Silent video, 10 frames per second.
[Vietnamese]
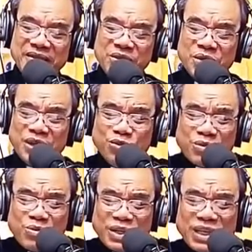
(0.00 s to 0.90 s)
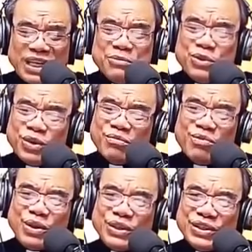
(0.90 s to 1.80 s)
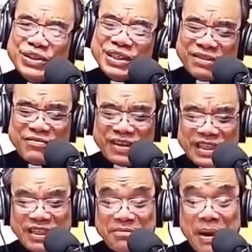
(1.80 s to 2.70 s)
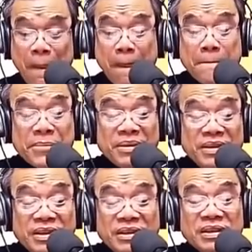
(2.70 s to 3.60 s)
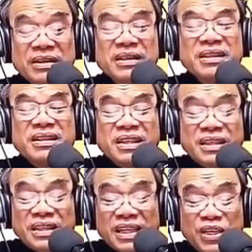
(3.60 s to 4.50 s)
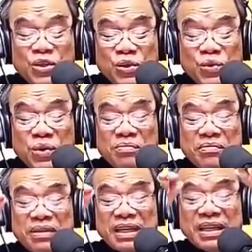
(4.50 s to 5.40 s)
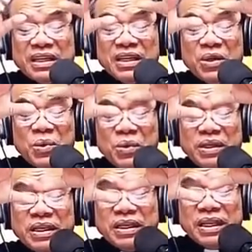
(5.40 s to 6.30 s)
đôi khi chúng ta muốn kiểm soát mọi sự trăm phần trăm nhưng Chính Thiên Chúa mới là người luôn nhìn